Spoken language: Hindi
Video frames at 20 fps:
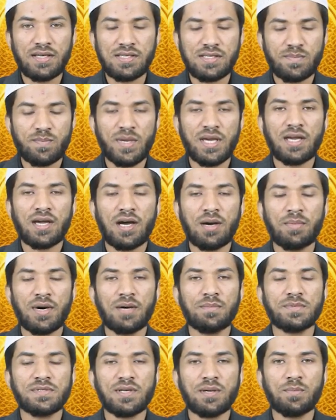इसमें हम
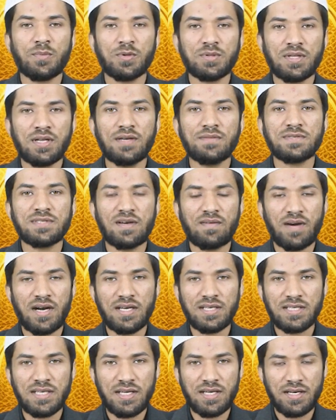आपसे मुख्तलिफ़
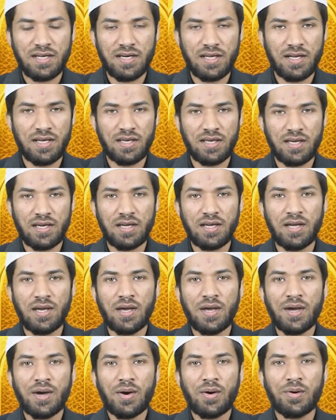सवाल शेयर करेंगे
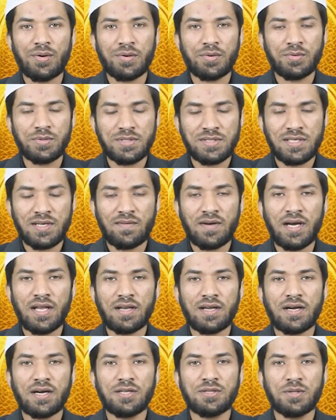और उस सवाल
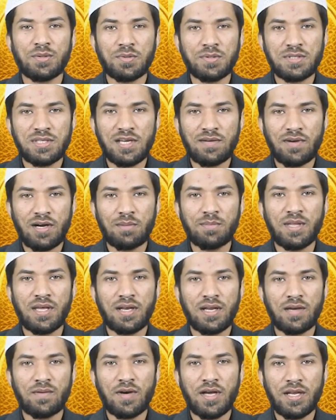का दुरुस्त जवाब
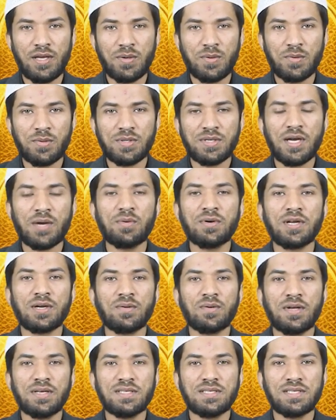देने वाले को शाहू
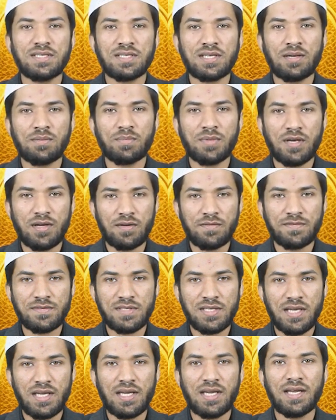टेक्नोलॉजीज़ के तरफ
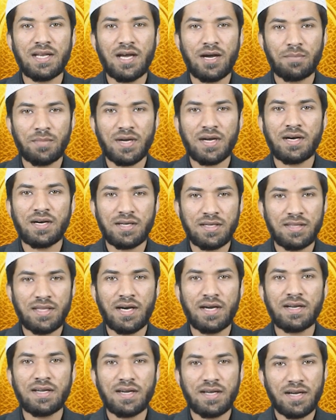से इनाम का
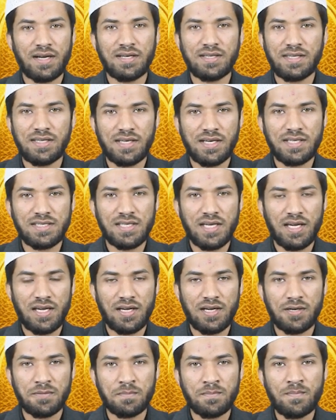हकदार करार दिया
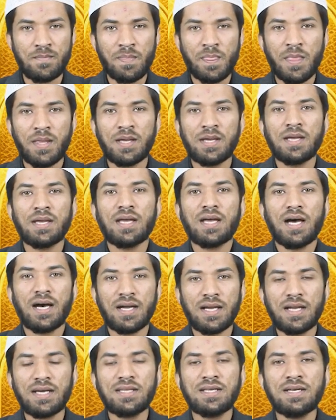जाएगा
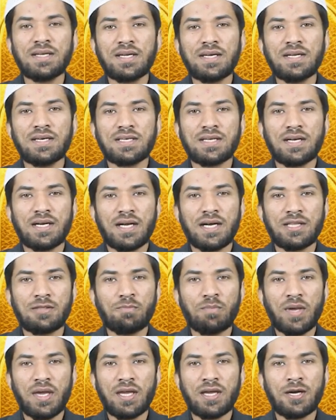अगले दिन की नशरियात
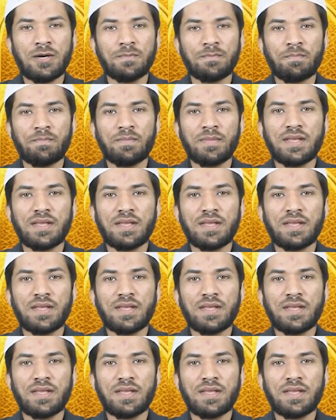में हम